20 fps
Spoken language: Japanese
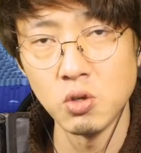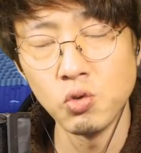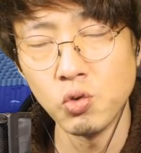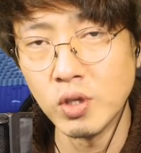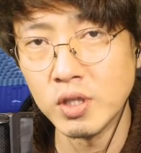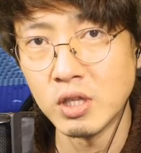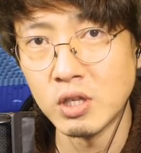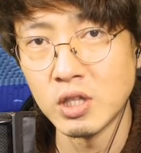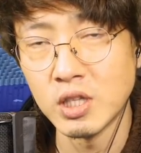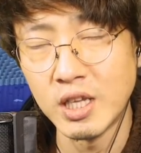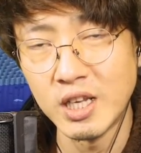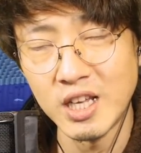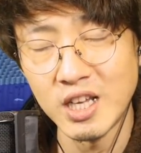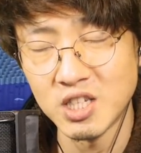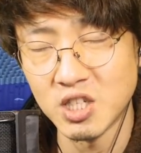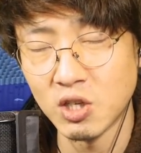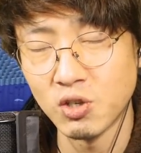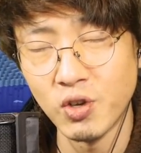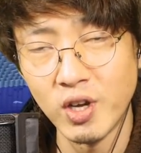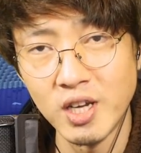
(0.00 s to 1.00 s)
夕方には何か
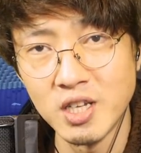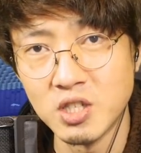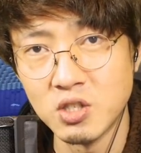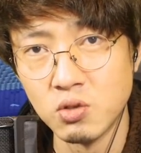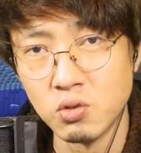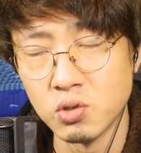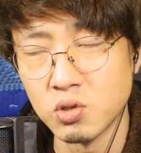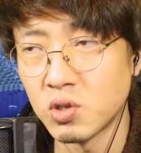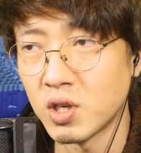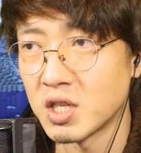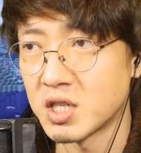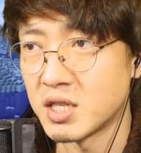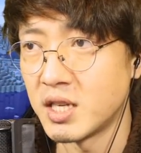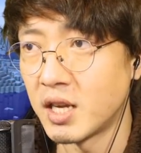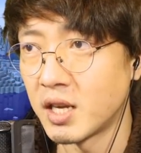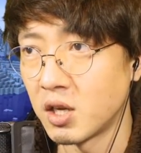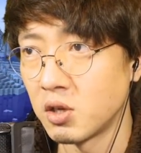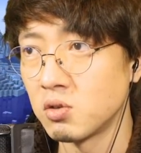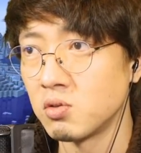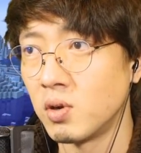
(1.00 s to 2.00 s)
しらの配信をするかし
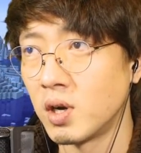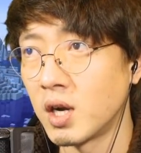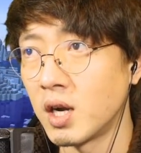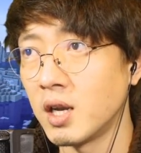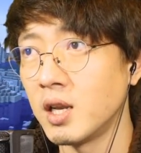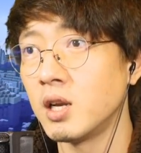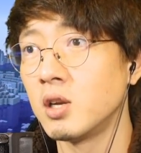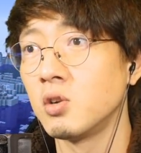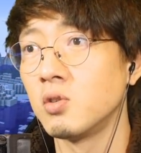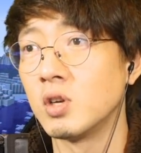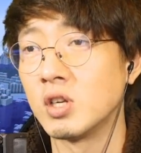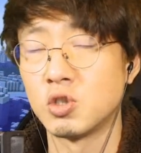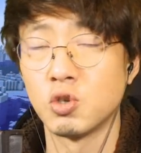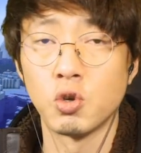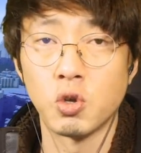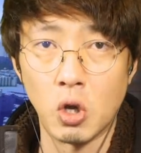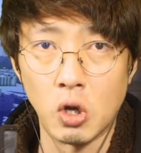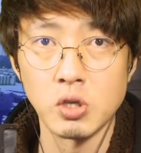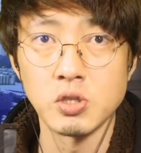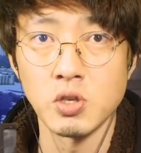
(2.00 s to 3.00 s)
ないかよくわからないような状
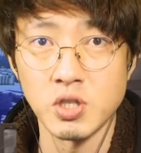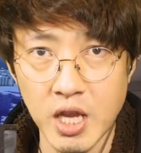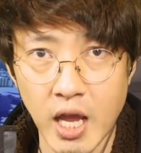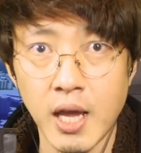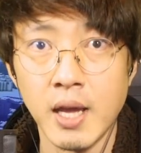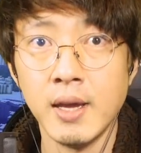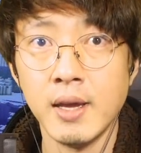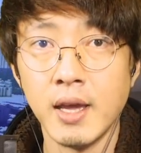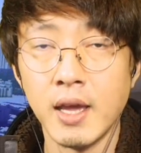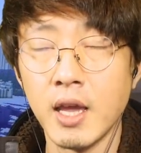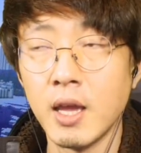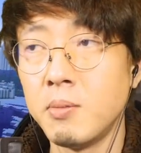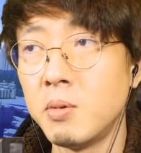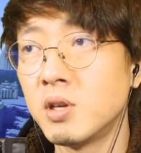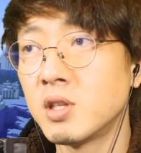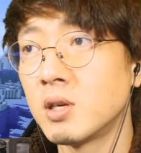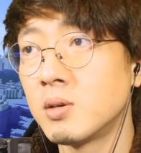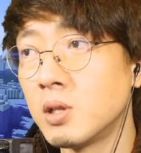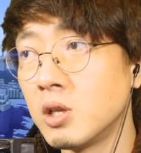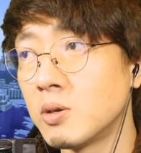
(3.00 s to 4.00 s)
況。そして、
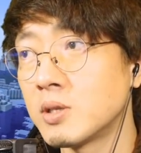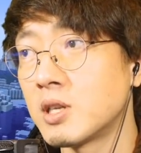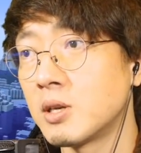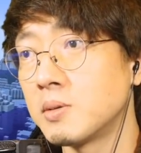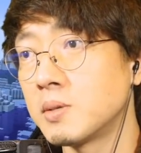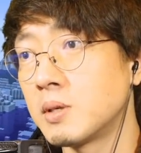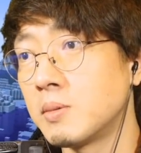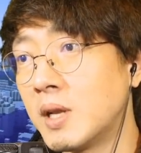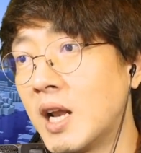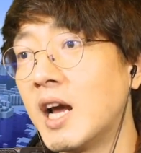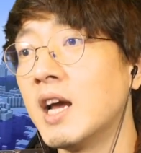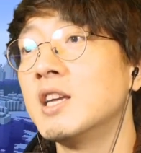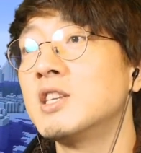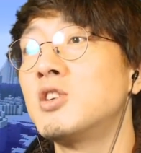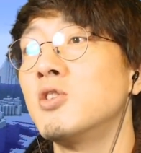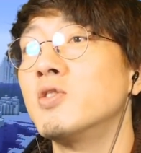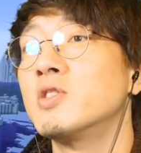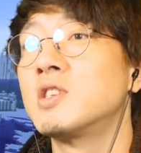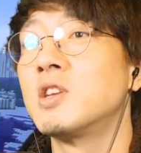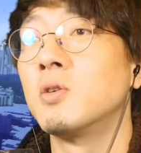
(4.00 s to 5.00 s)
メルダムでは様々な配
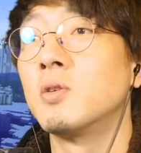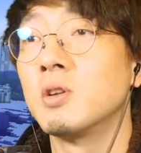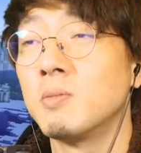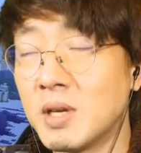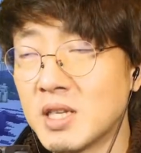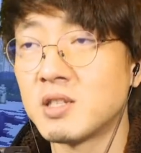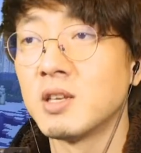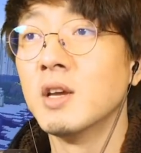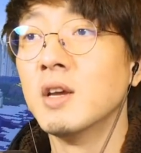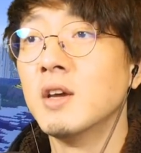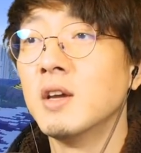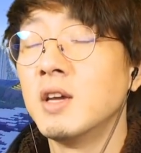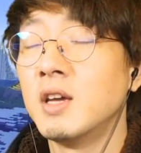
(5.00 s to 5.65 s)
信をしております。こ